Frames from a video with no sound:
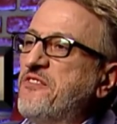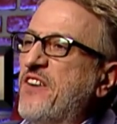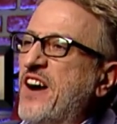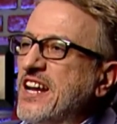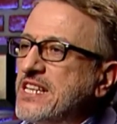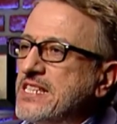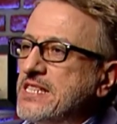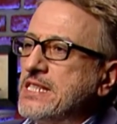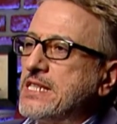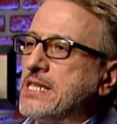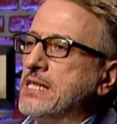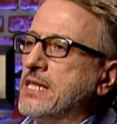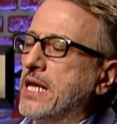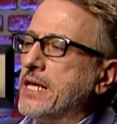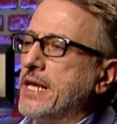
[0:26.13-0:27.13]
farklı
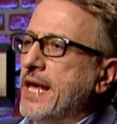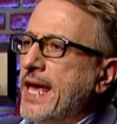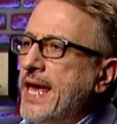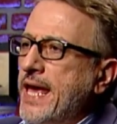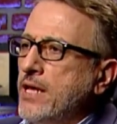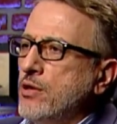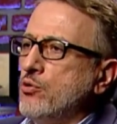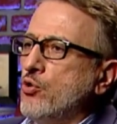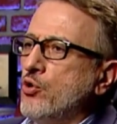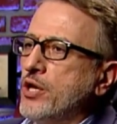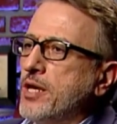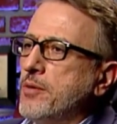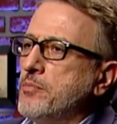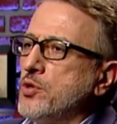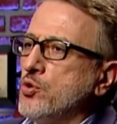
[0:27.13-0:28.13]
kılan en
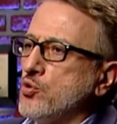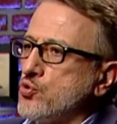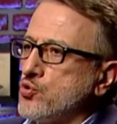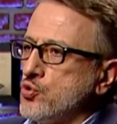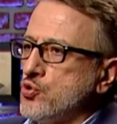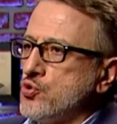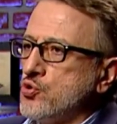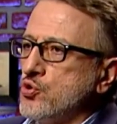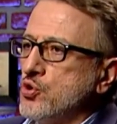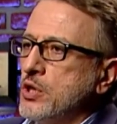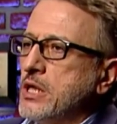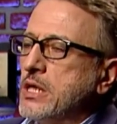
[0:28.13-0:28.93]
önemli husus